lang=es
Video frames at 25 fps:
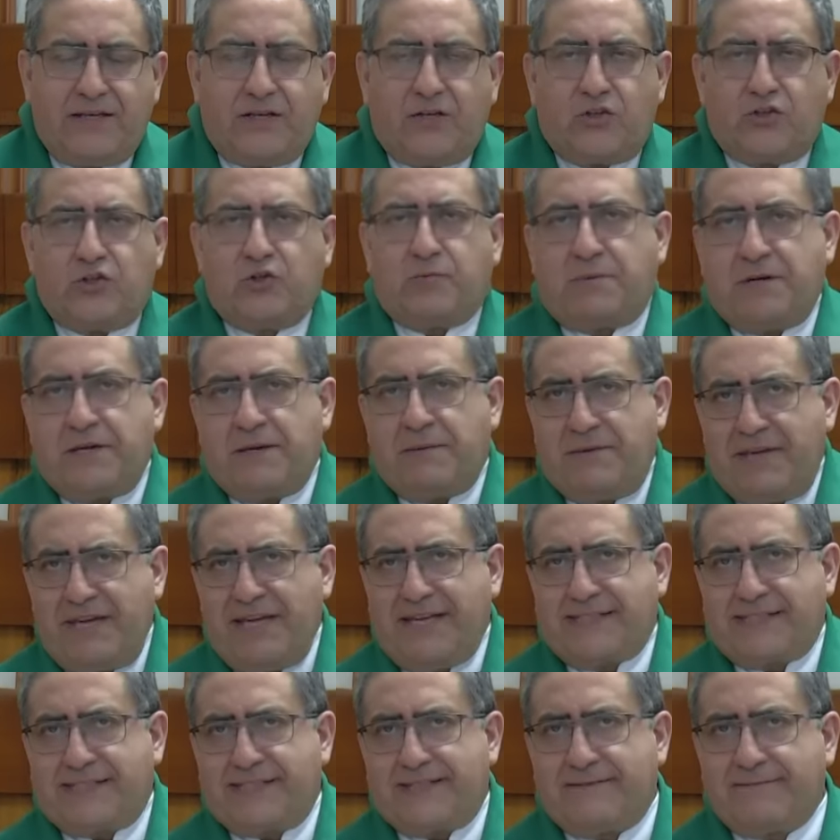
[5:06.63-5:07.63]
Yo pues,
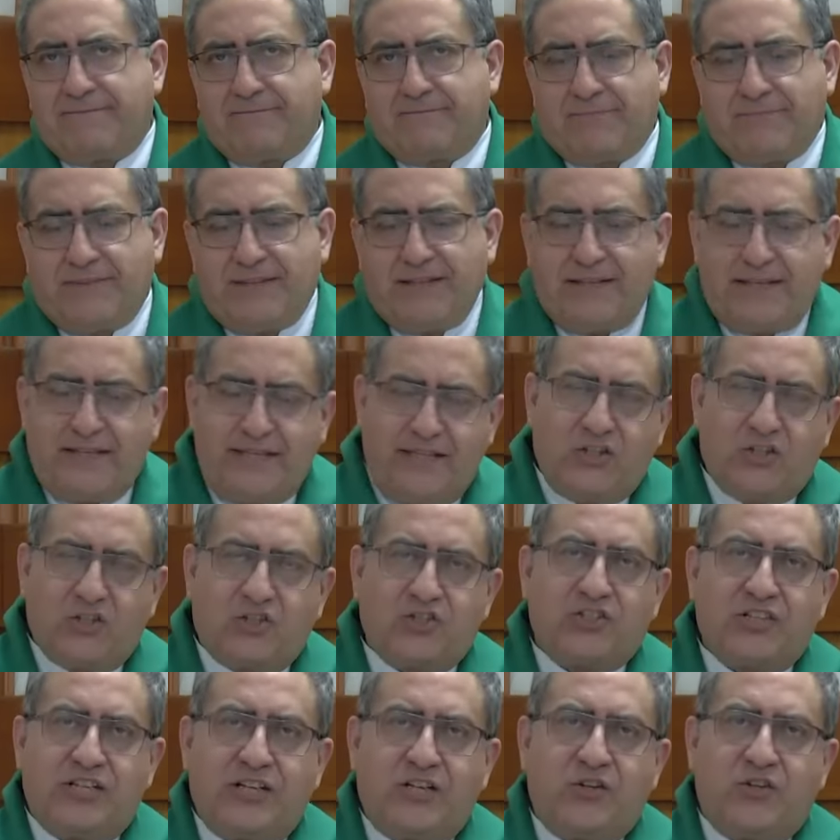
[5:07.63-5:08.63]
miense Y
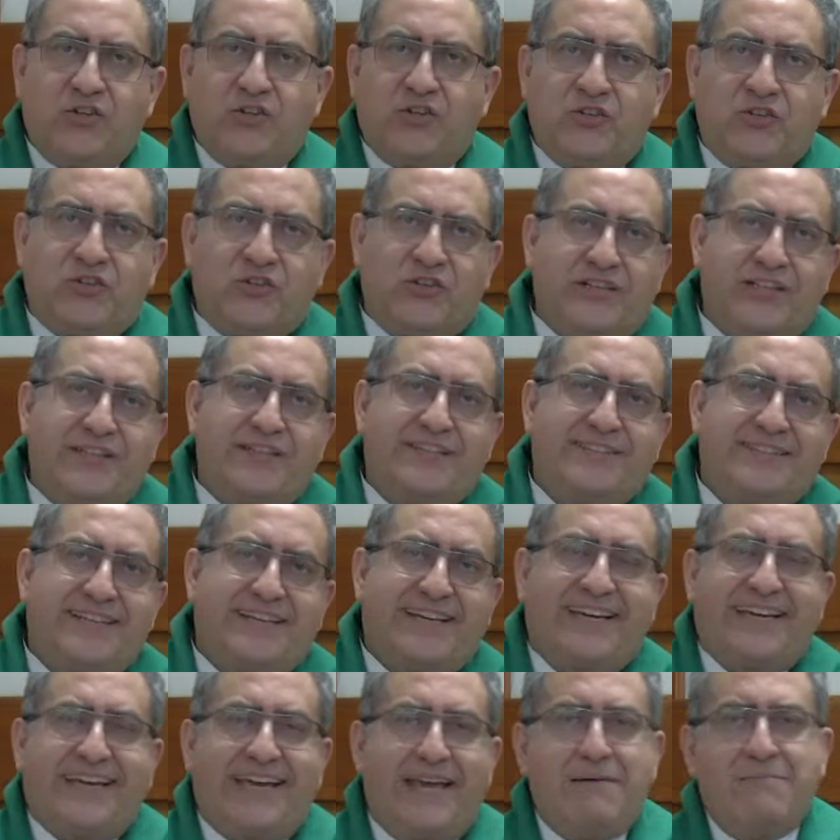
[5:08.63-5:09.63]
entonces él lo dio y dice
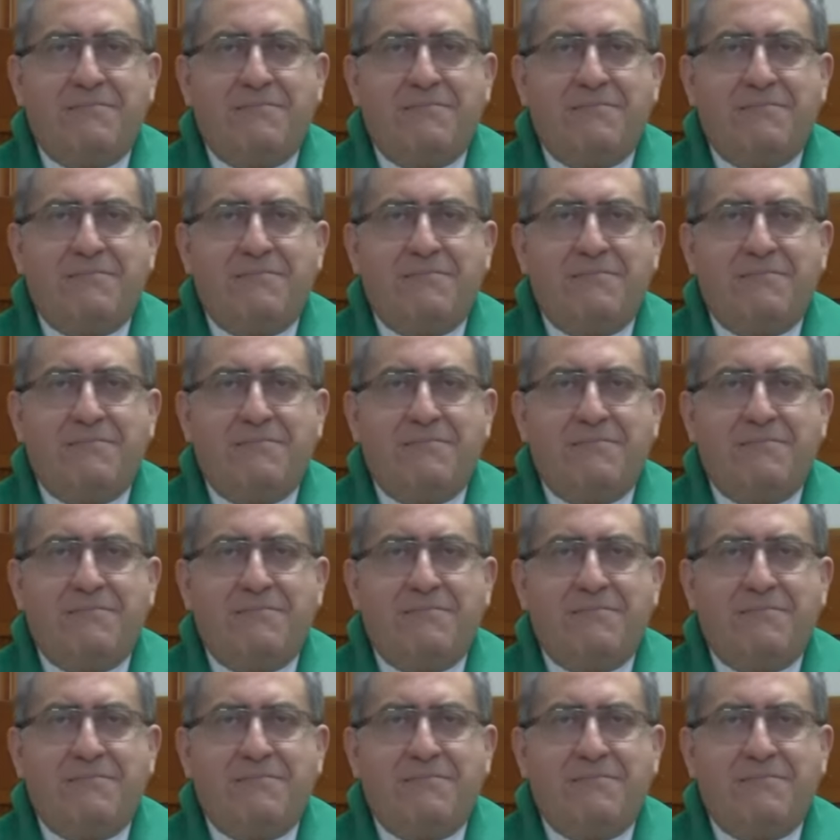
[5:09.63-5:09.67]
que,